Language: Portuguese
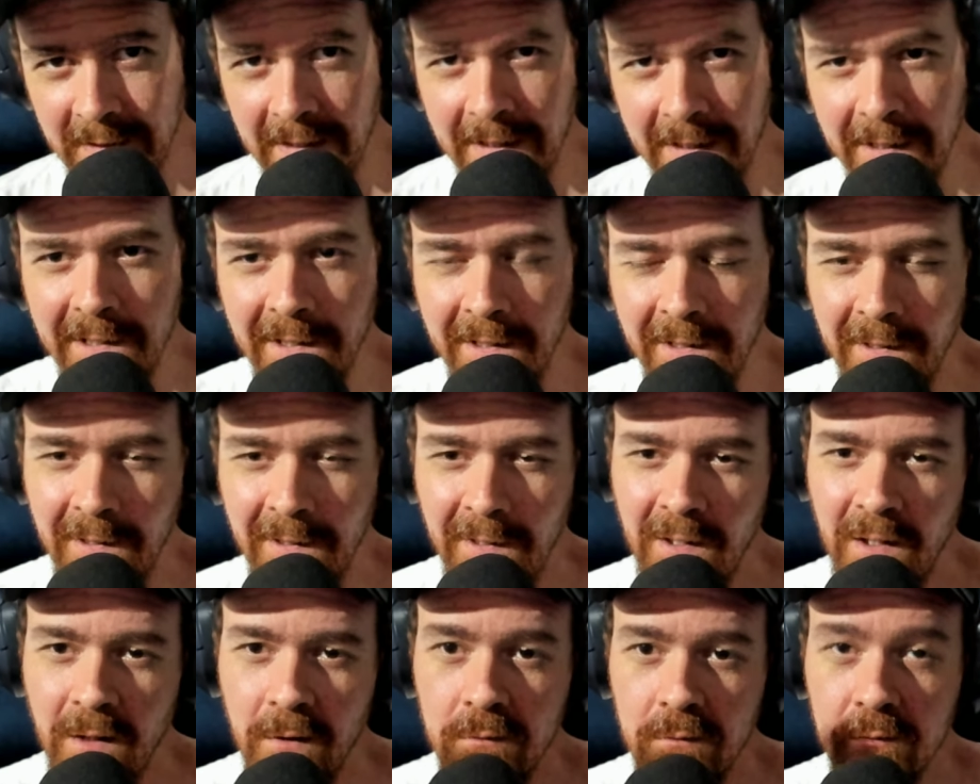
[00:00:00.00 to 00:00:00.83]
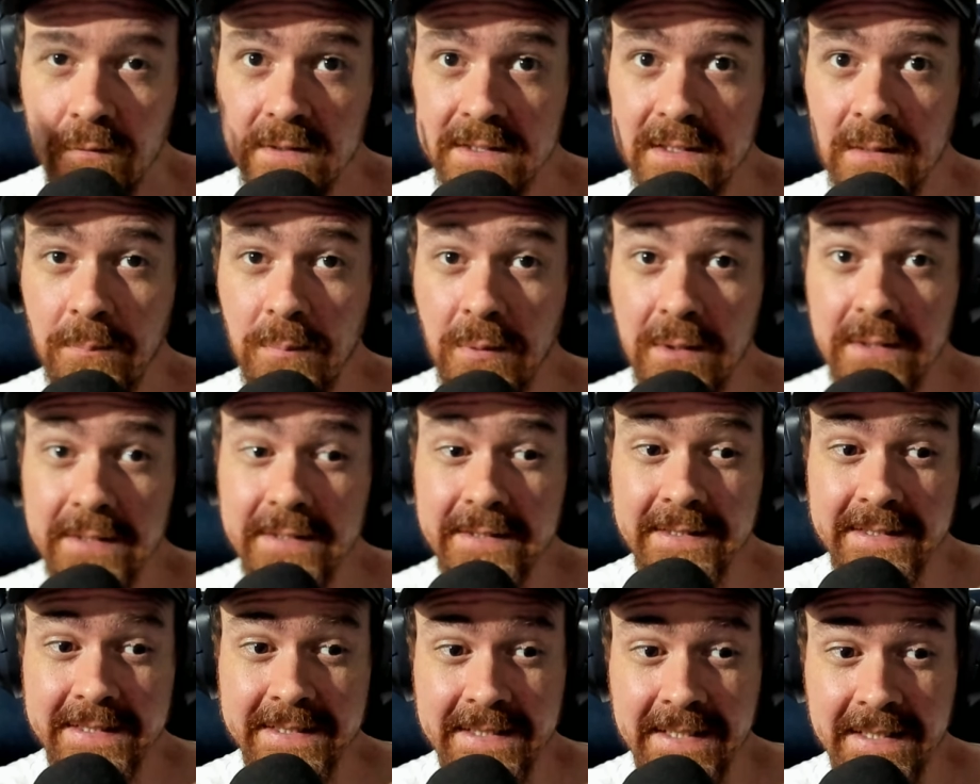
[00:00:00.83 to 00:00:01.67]
cara. Você pode
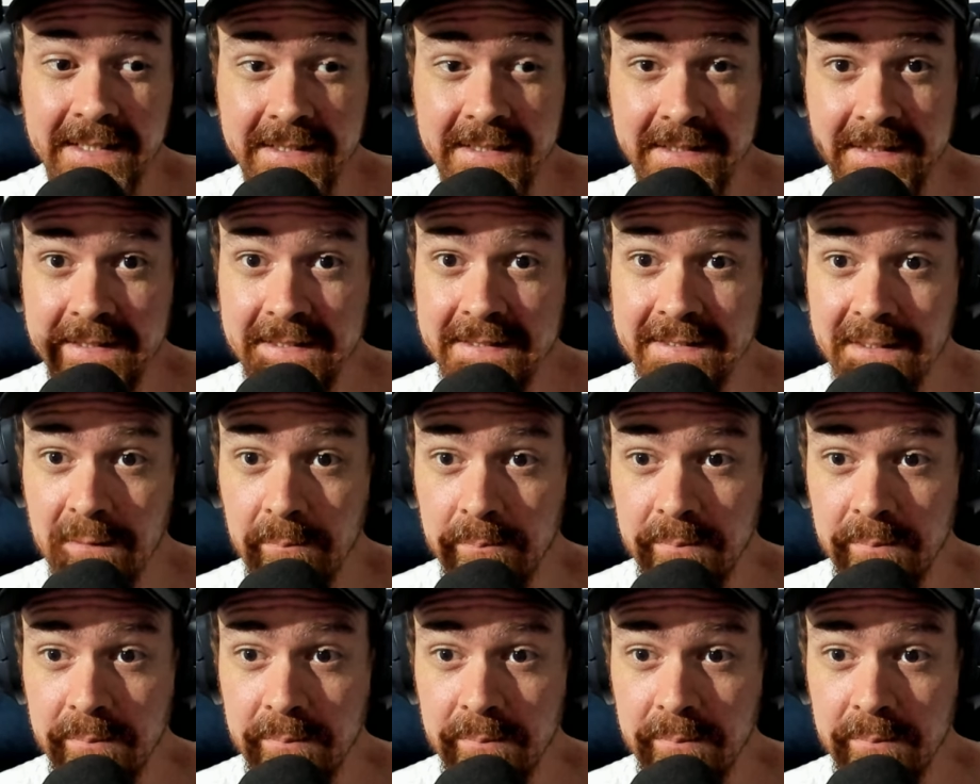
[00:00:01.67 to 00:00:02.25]
ter certeza